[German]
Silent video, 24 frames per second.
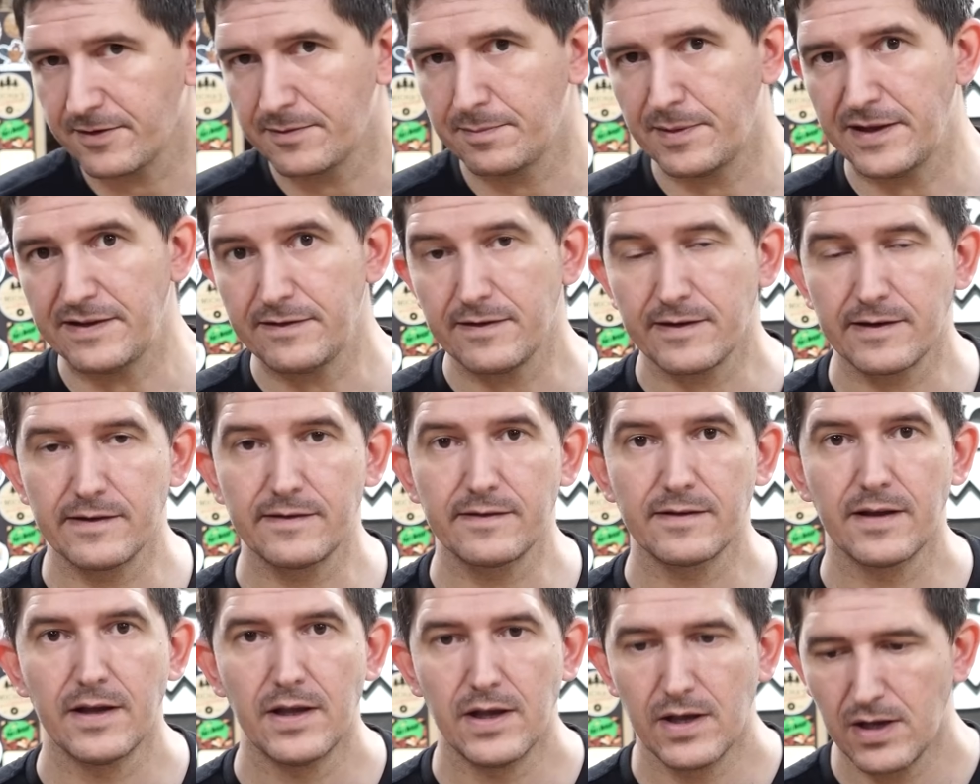was
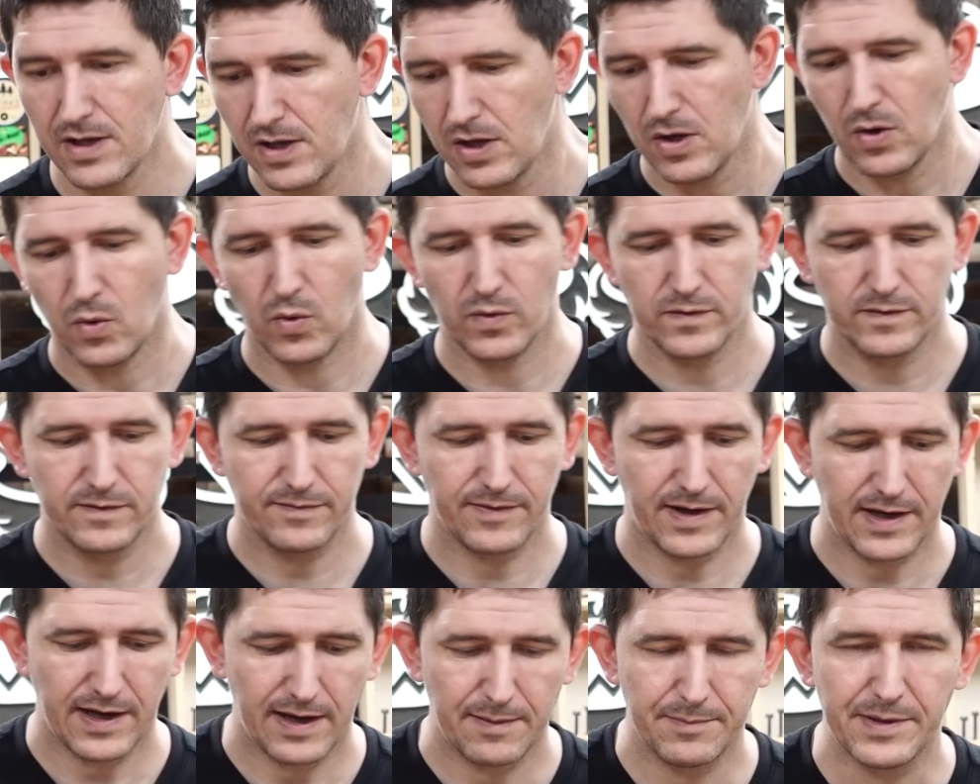Besseres. Und
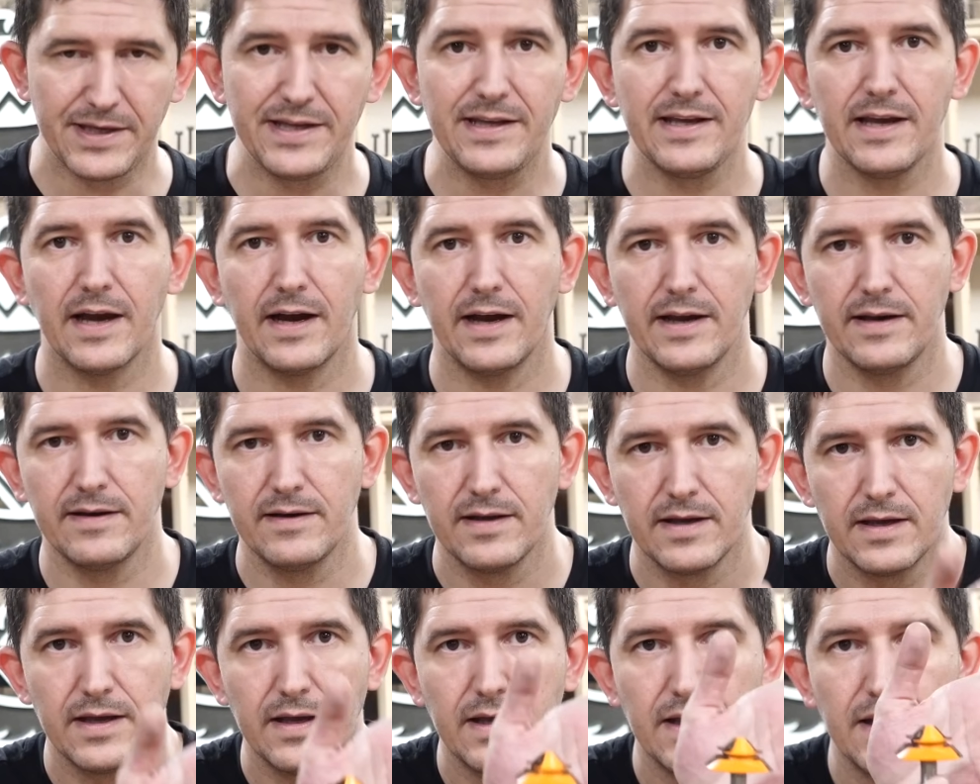zwar habe ich hier
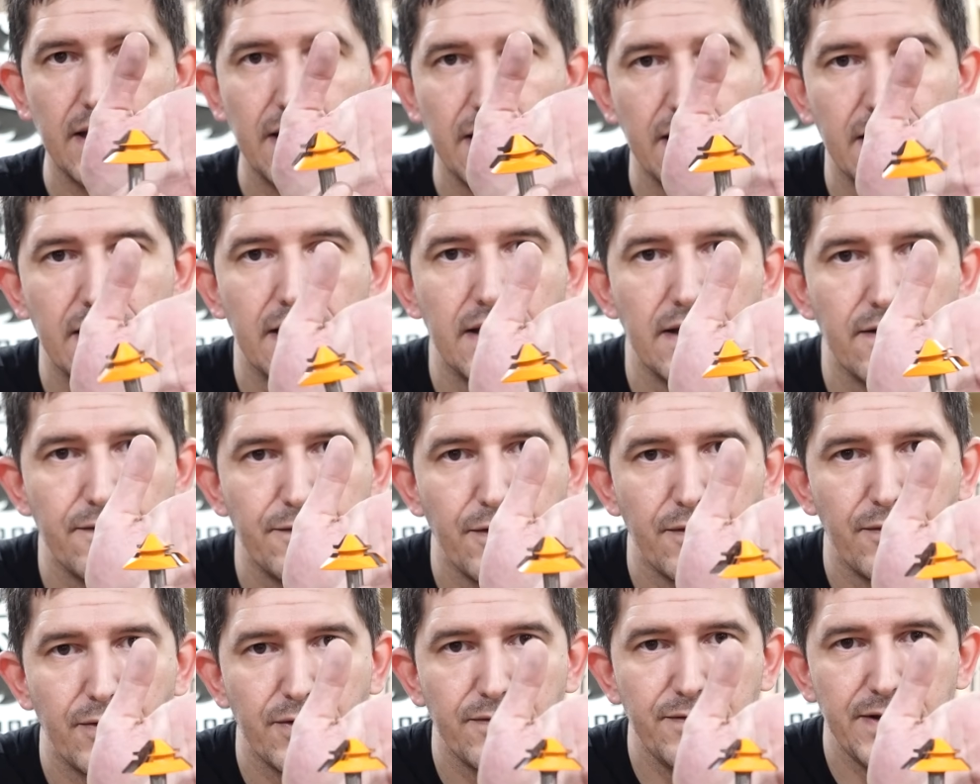ein
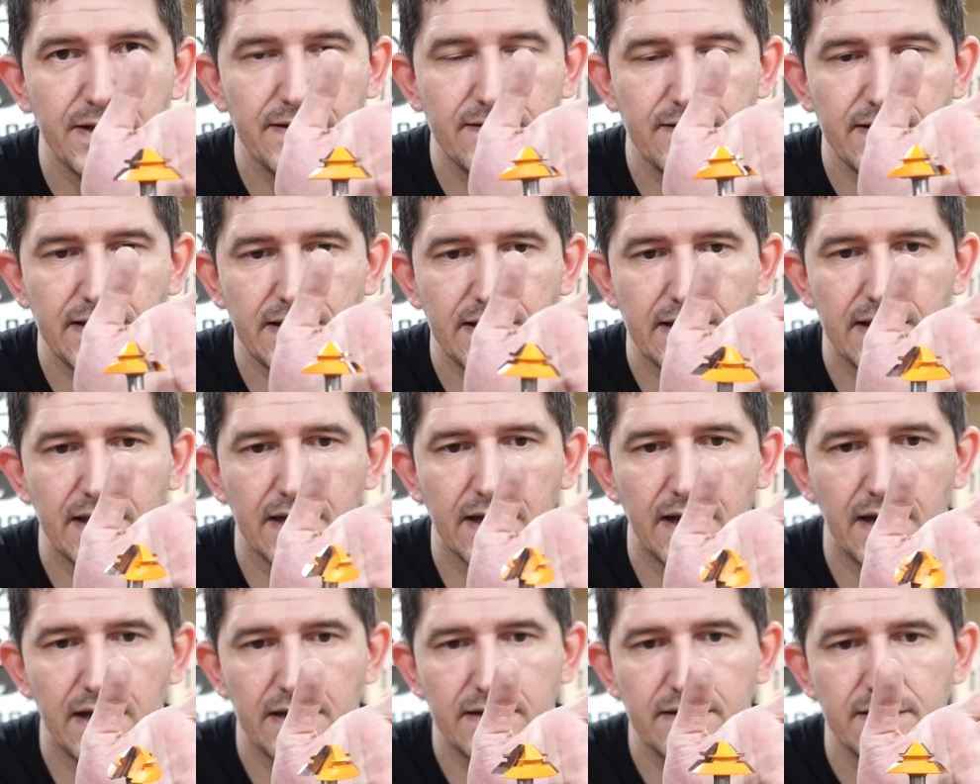45
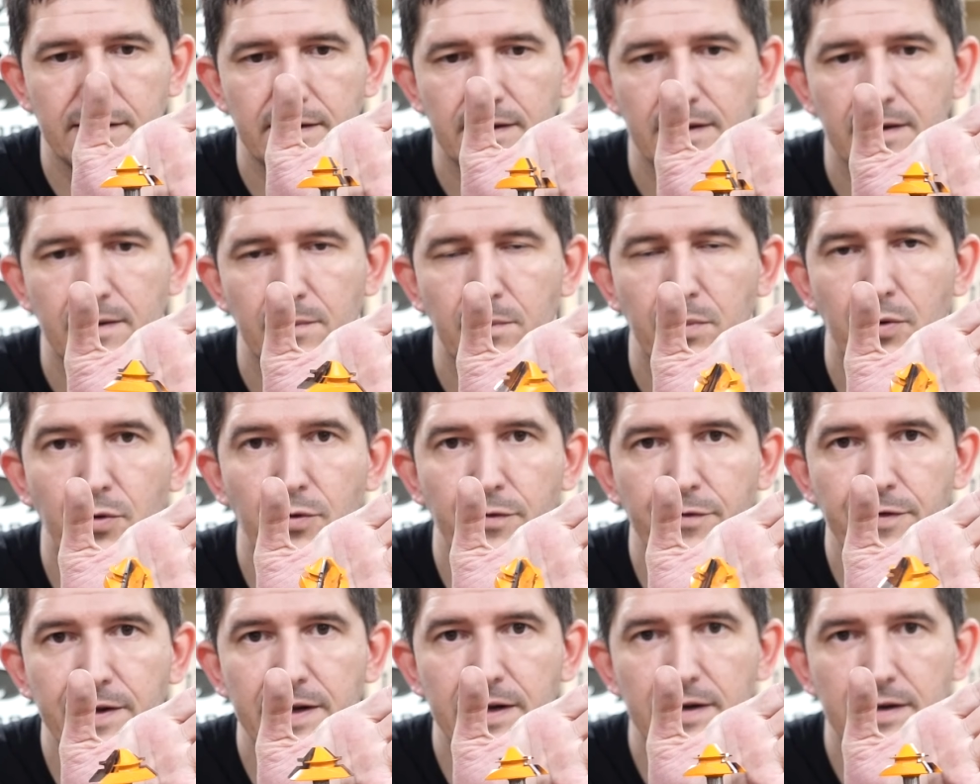Grad
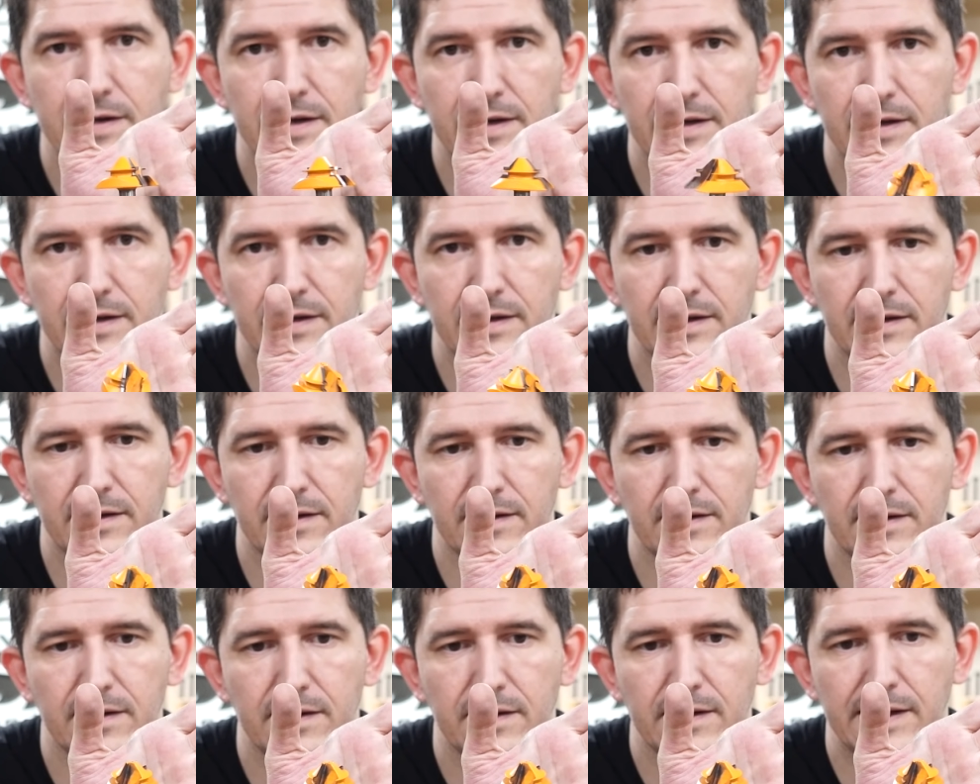Profil
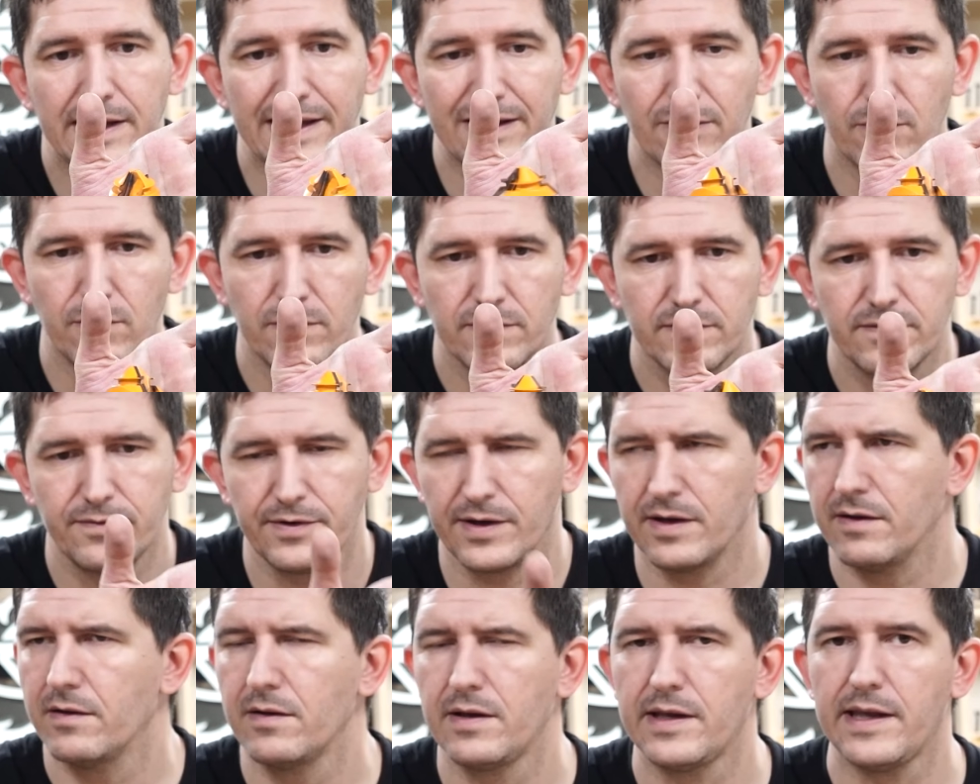Gärungs
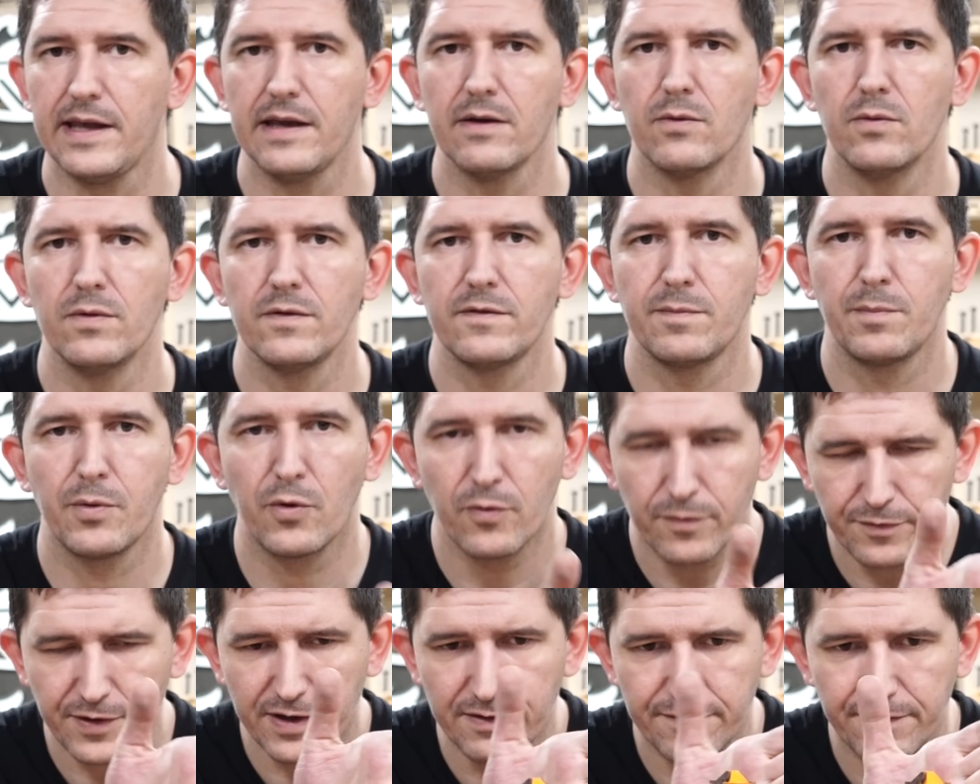
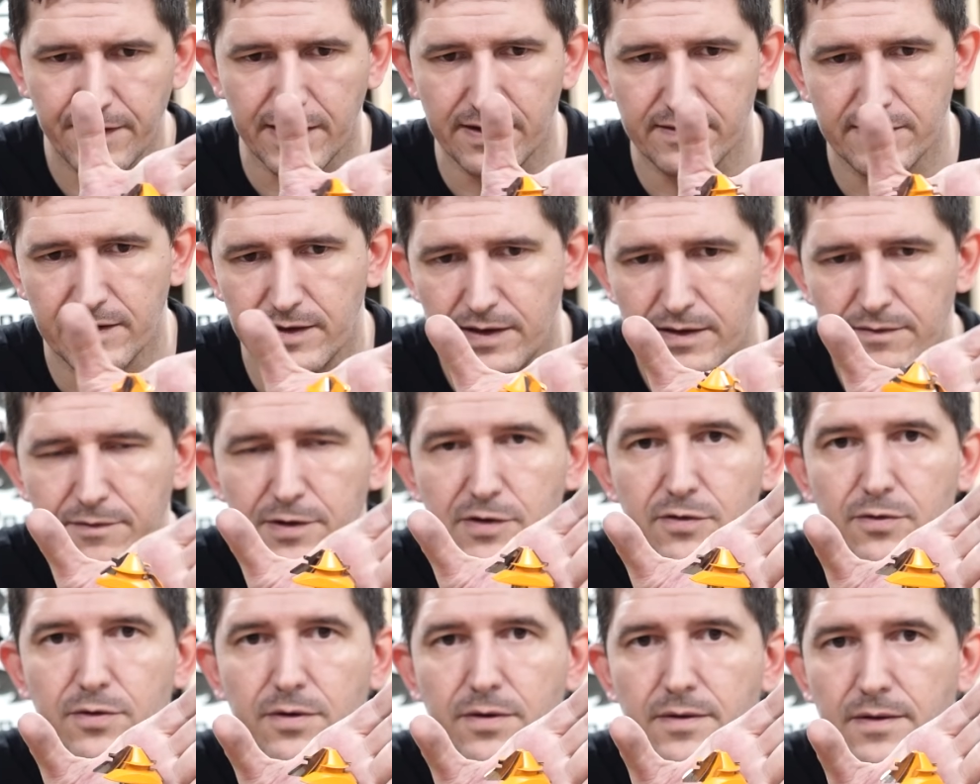Gärungsprofilfräser.
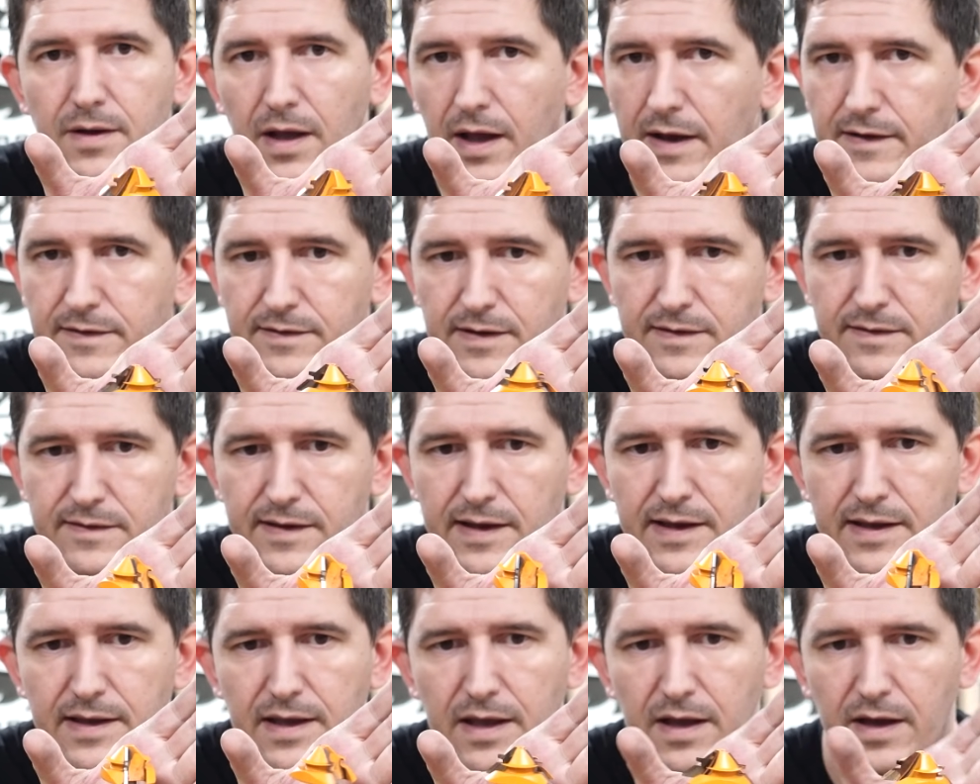Irgendwie so heißt das
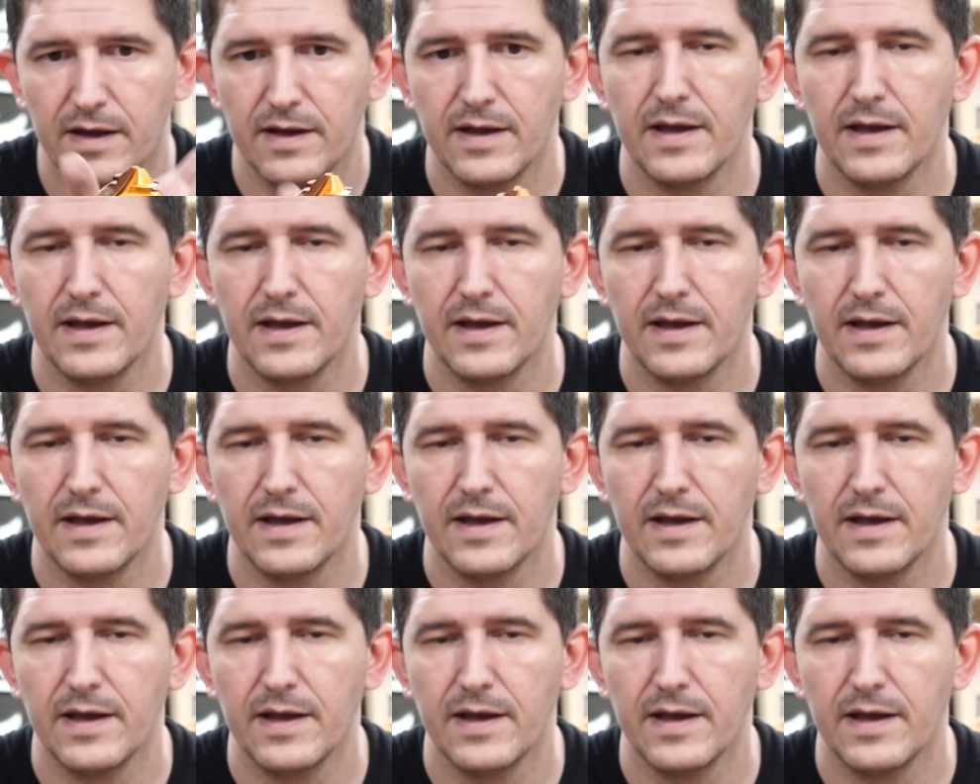Ding.